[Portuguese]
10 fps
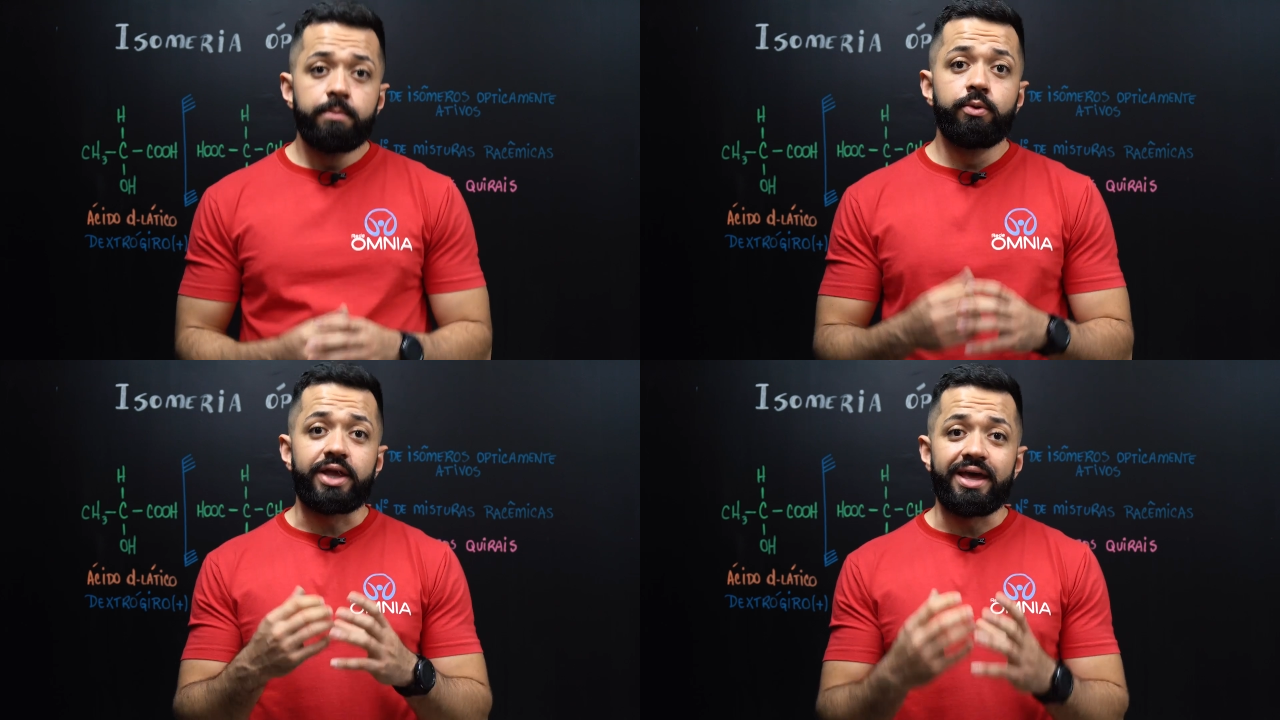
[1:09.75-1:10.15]

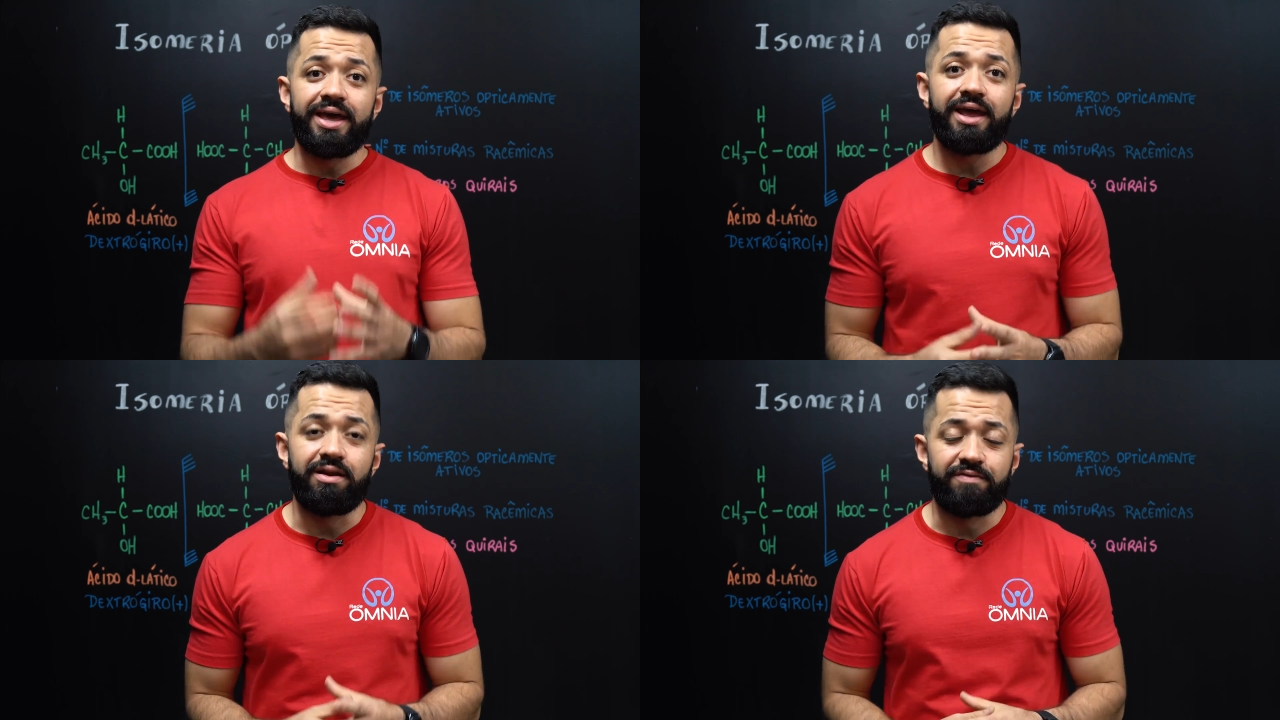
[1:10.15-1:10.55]
Porque
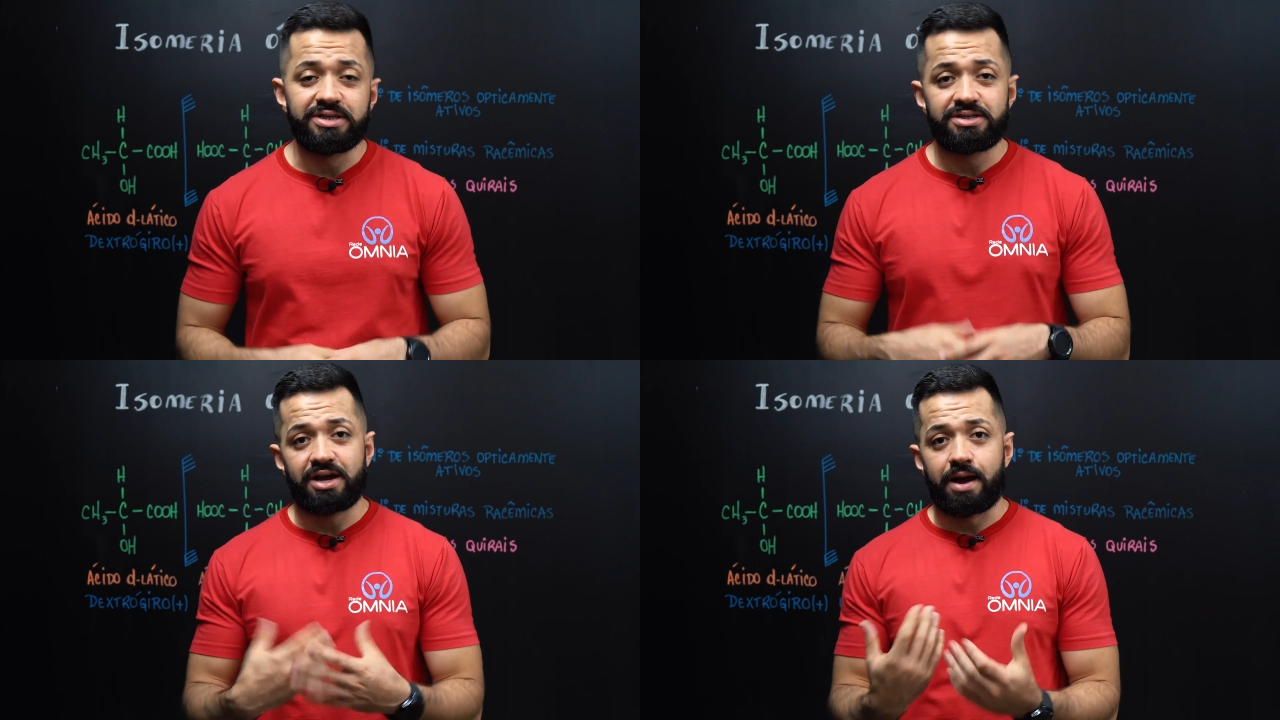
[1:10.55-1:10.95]
ele vai
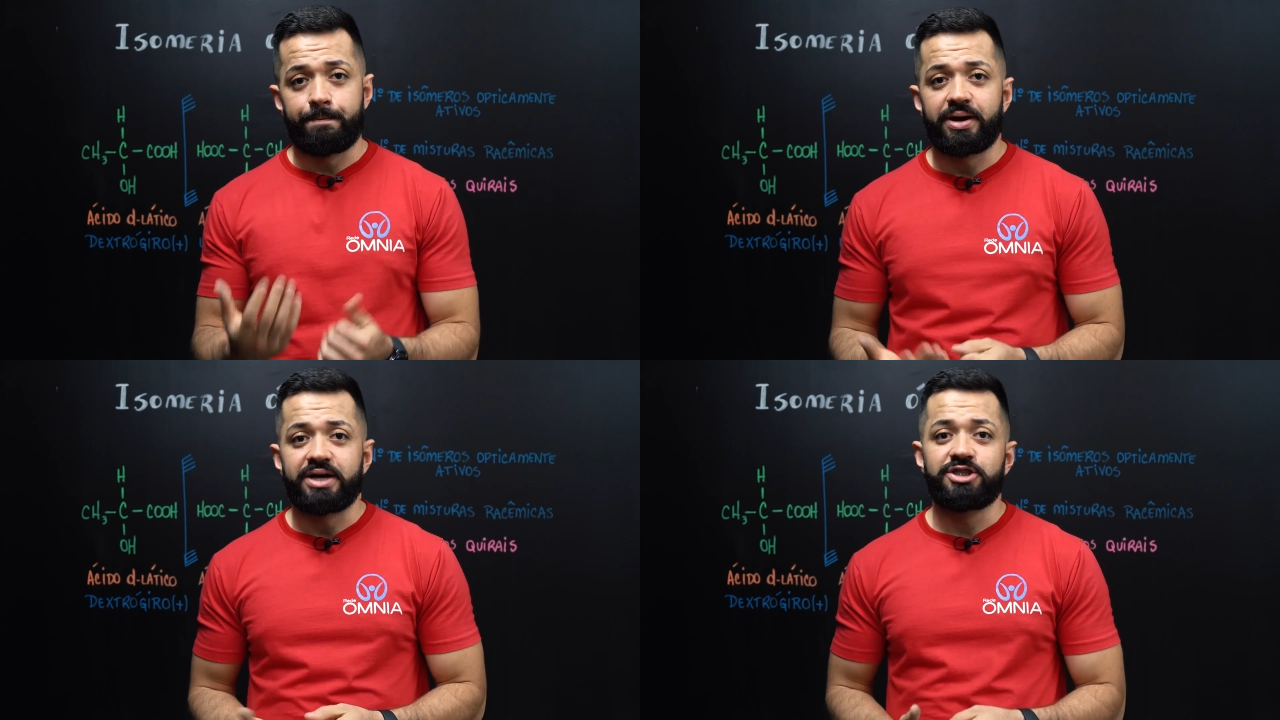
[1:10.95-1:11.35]
ser
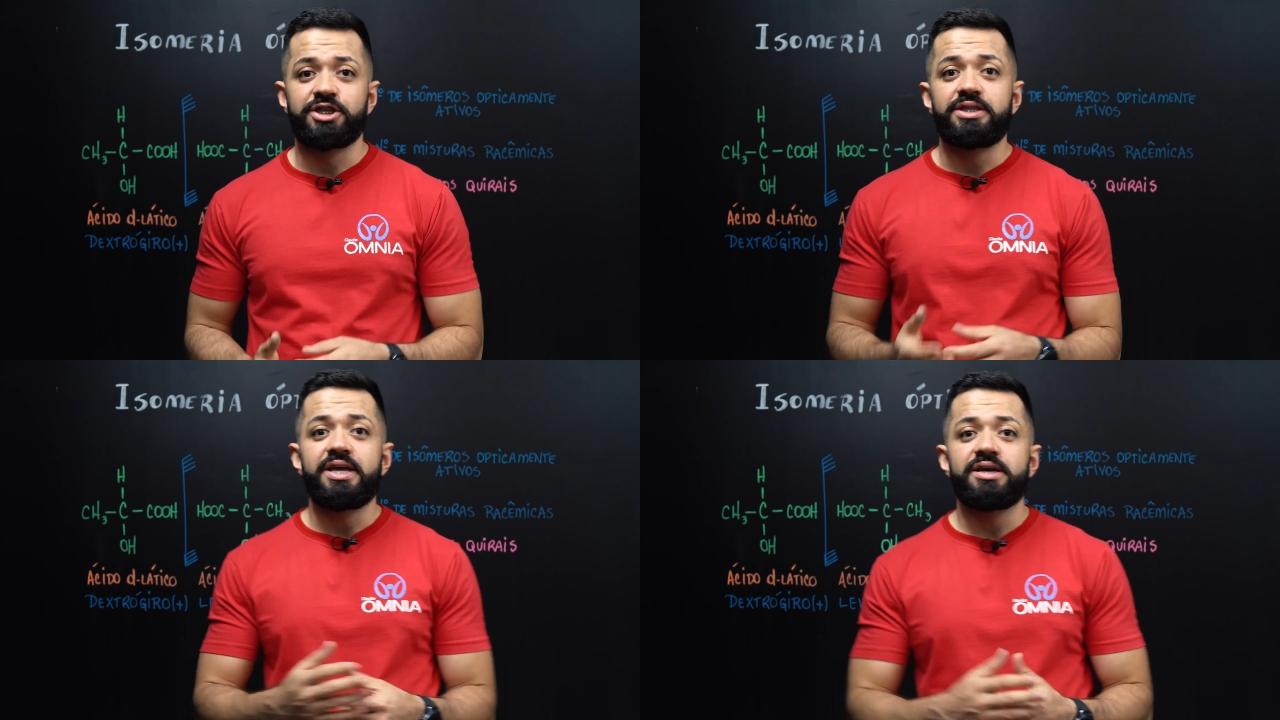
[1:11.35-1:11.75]
capaz de
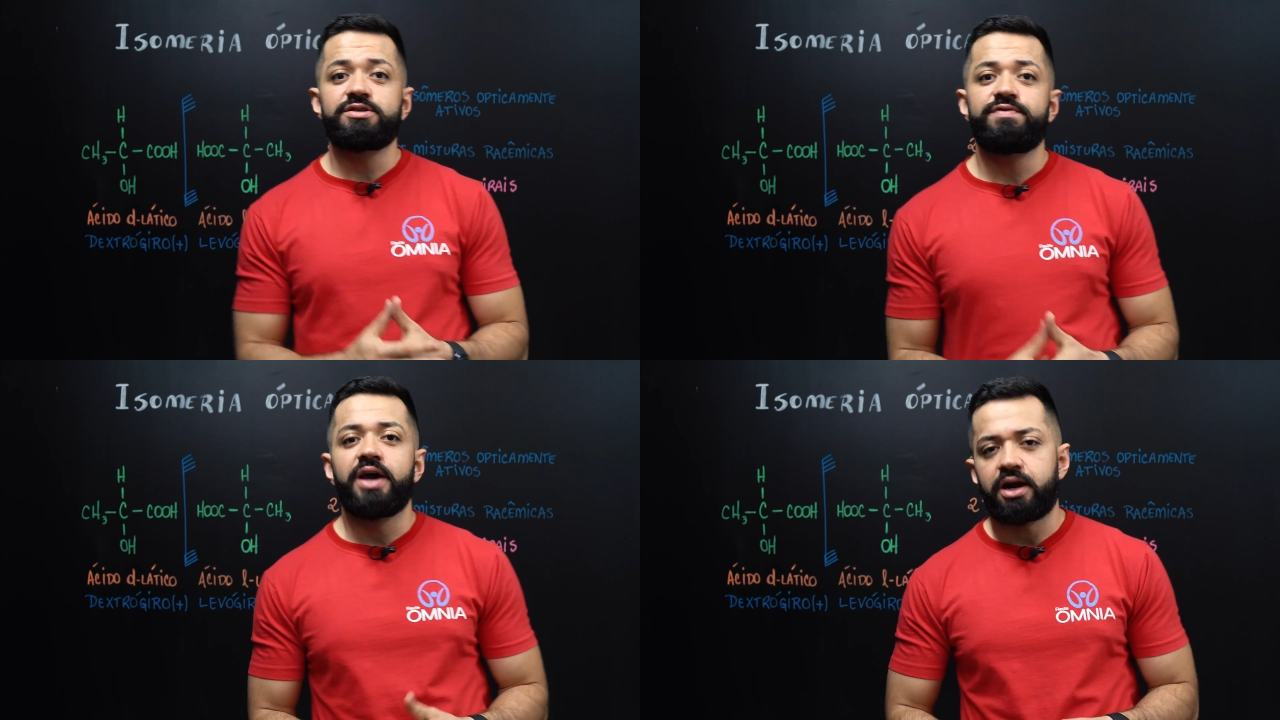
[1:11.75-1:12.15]

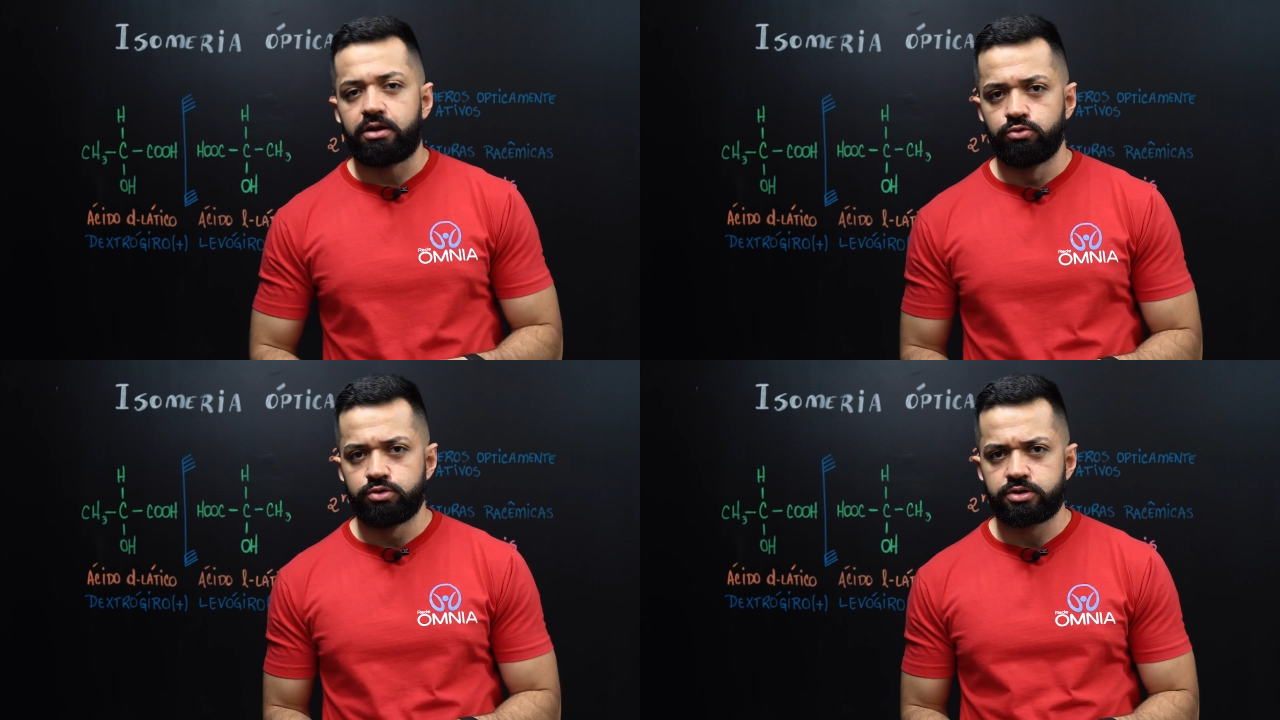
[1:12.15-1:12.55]
desviar a
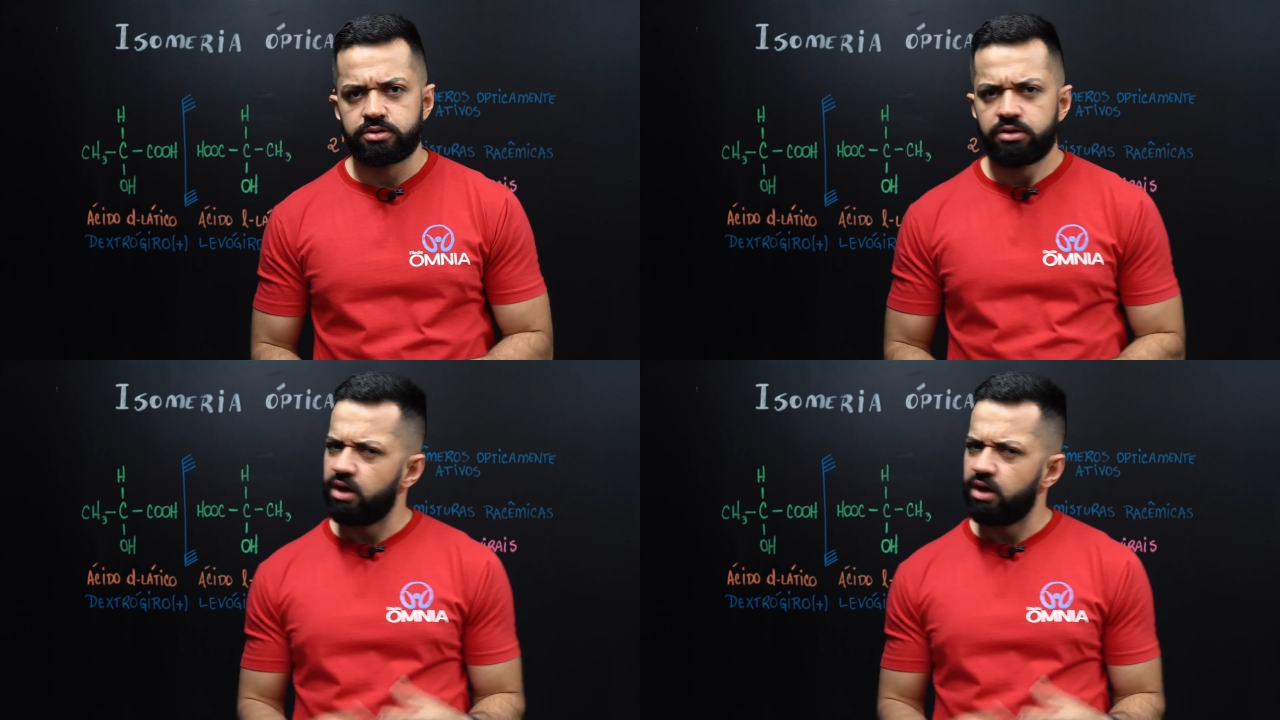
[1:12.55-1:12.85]
luz.